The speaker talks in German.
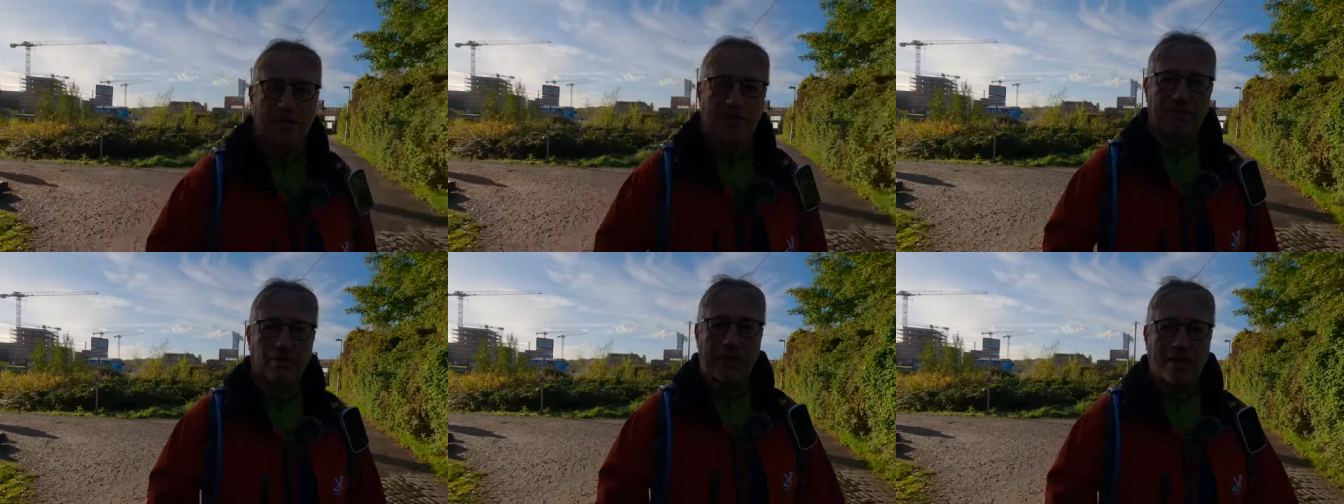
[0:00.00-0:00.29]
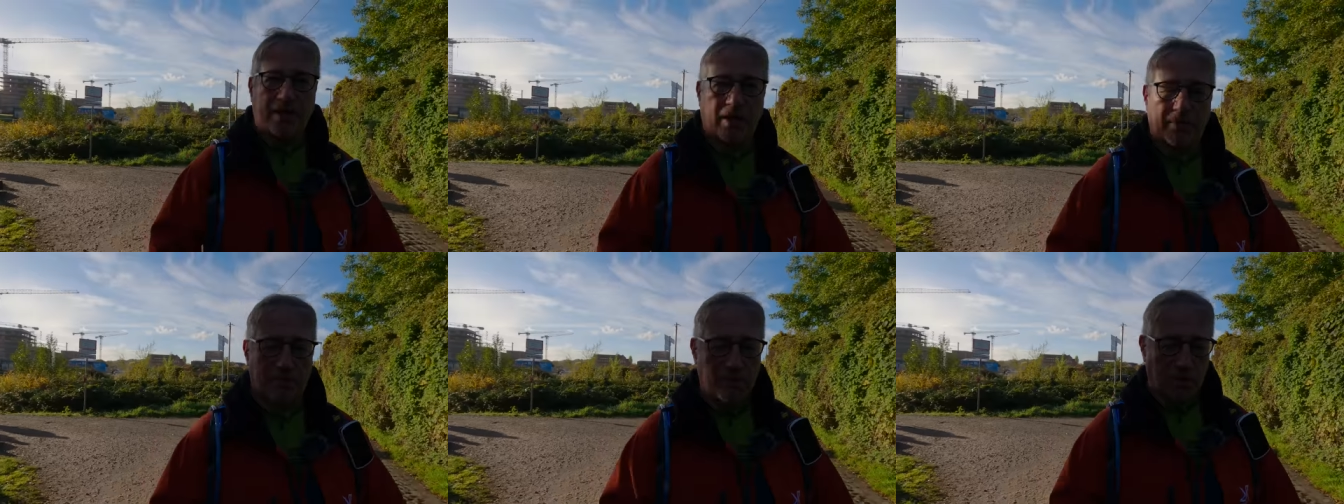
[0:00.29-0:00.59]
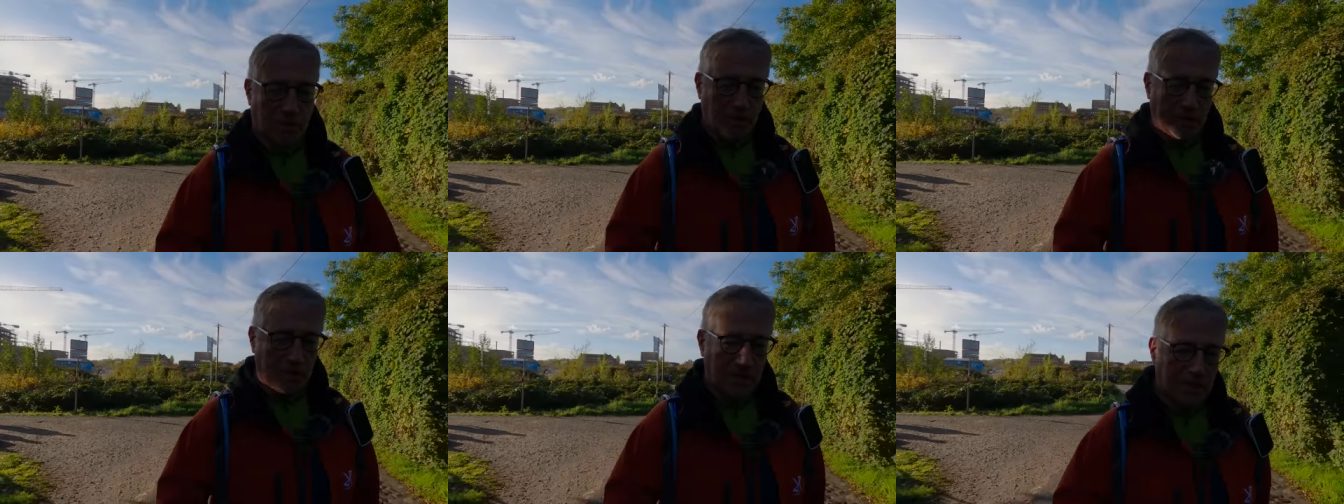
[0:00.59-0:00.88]
Da warte ich glaube ich
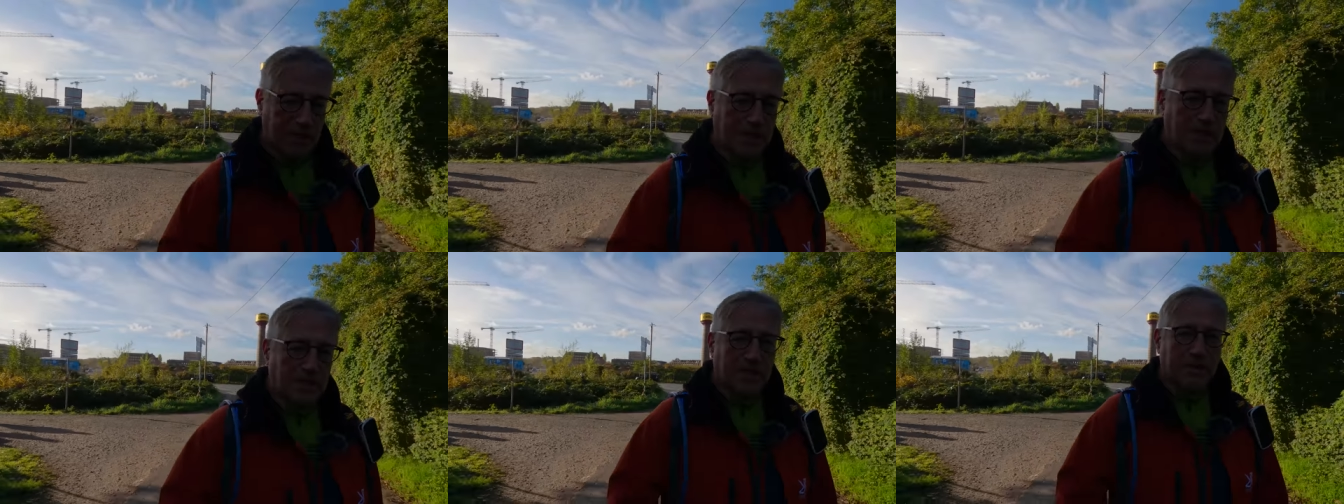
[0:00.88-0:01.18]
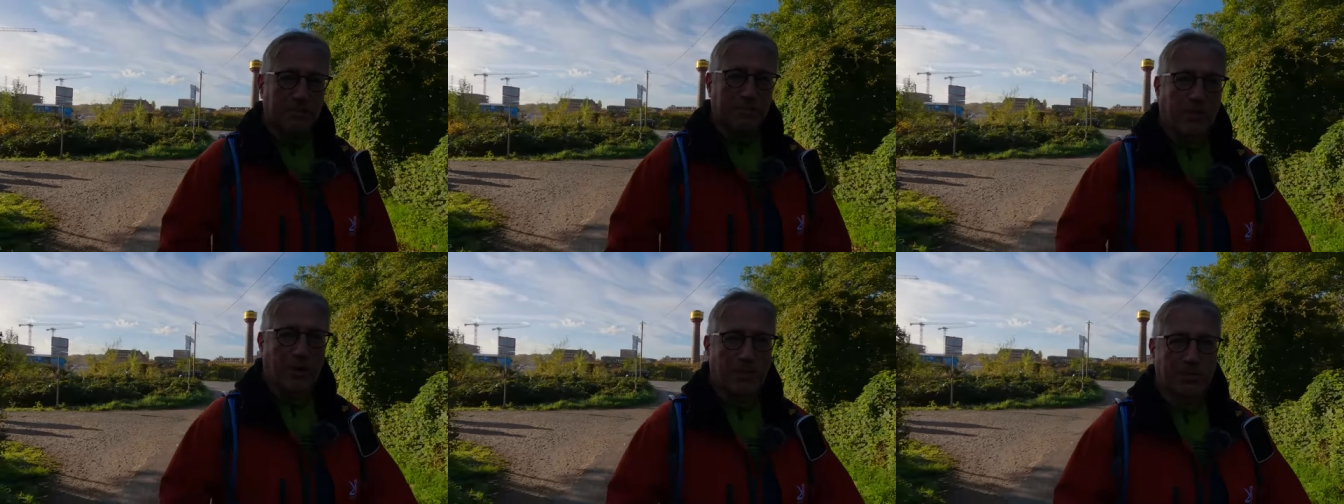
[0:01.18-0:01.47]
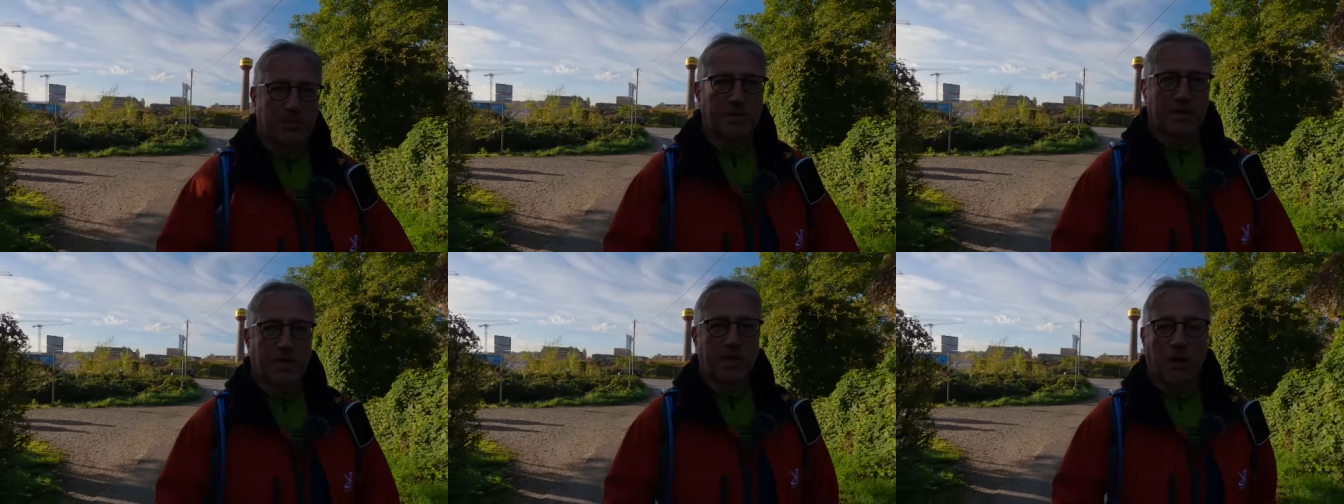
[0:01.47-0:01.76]
noch,
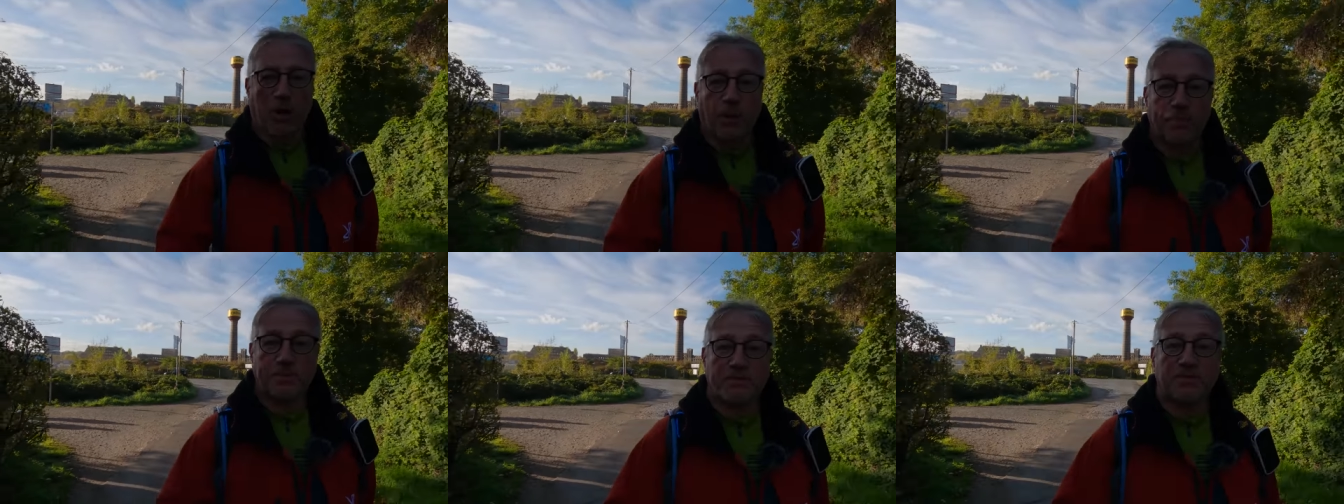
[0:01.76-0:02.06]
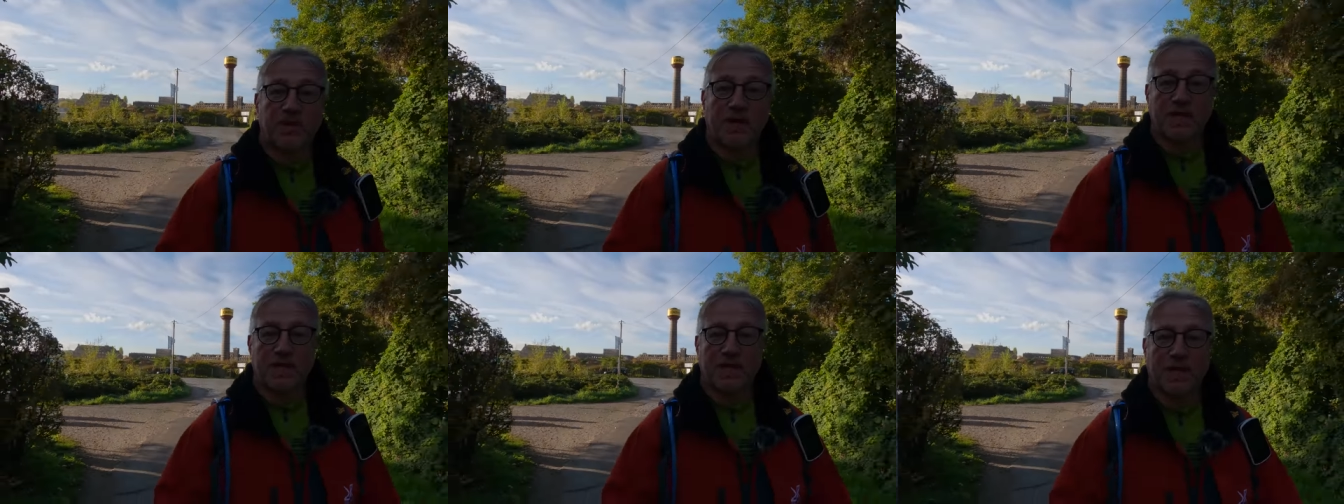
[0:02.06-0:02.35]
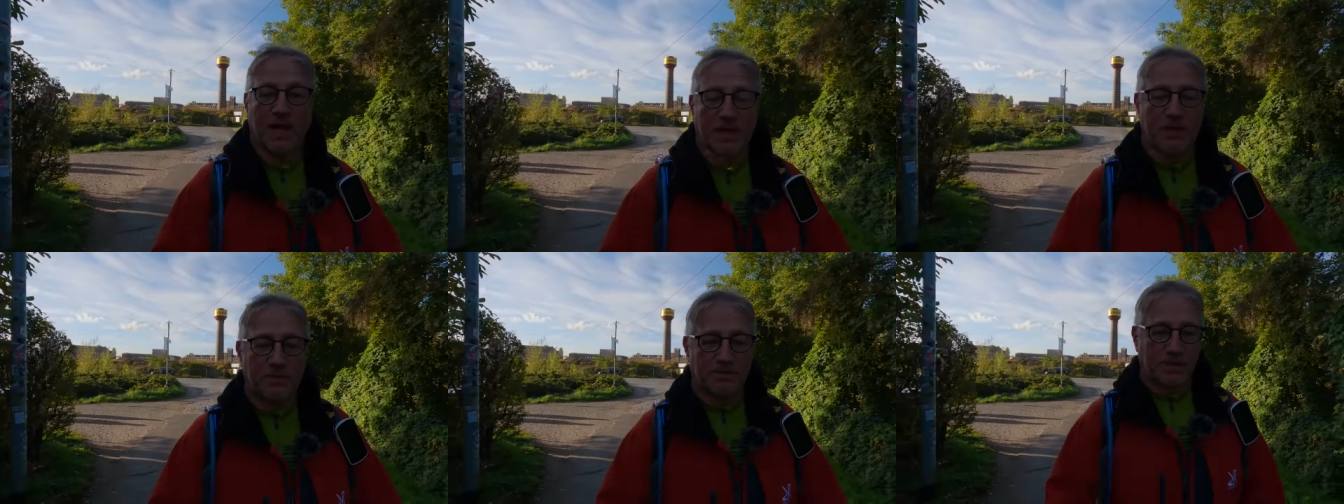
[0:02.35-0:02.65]
ob es wirklich
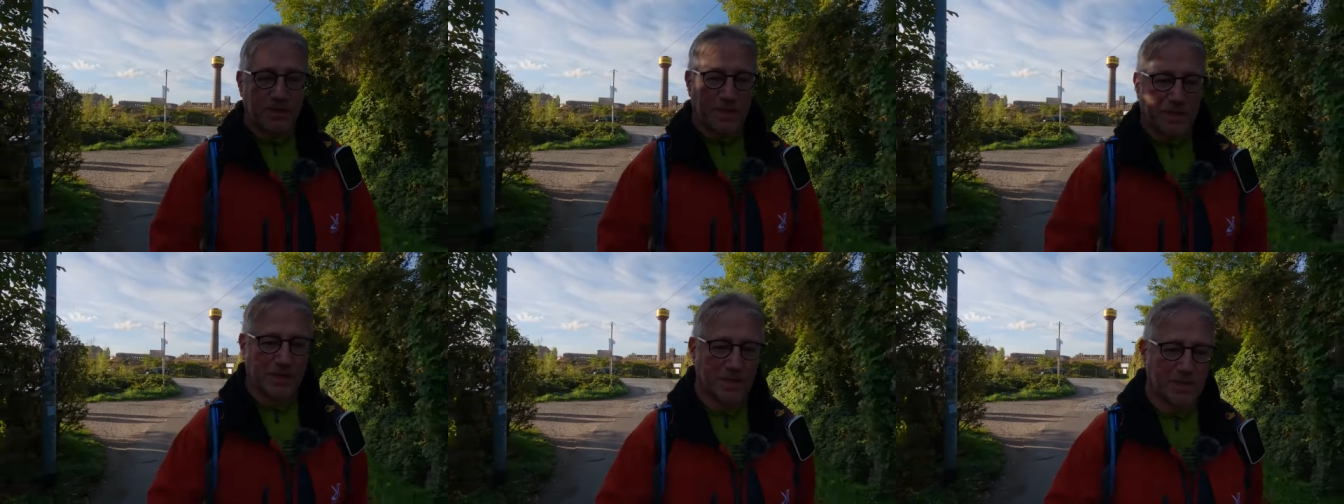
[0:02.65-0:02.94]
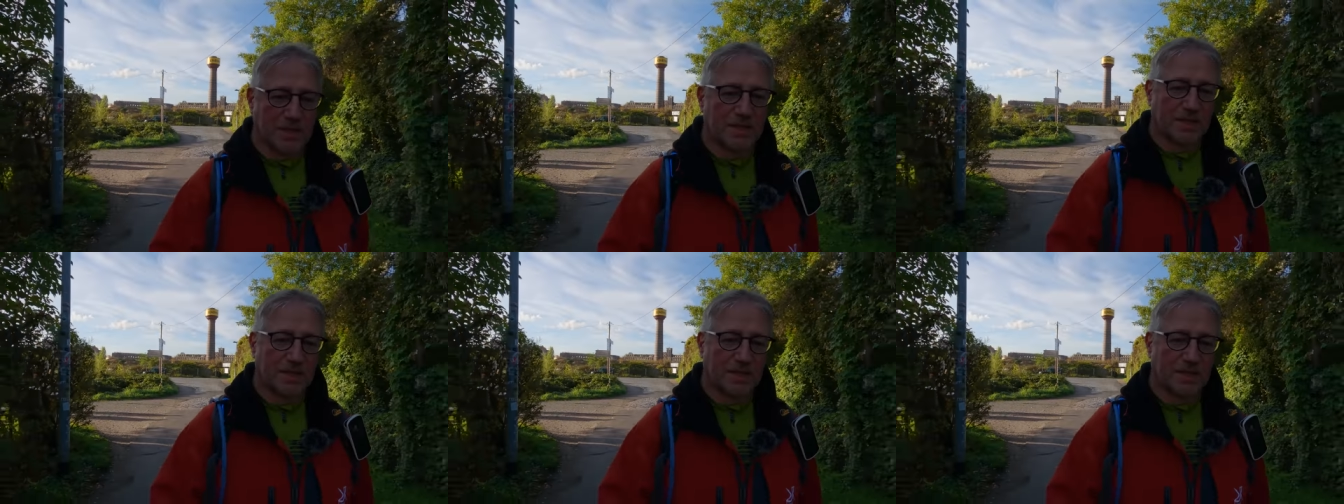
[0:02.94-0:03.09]
kalt wird.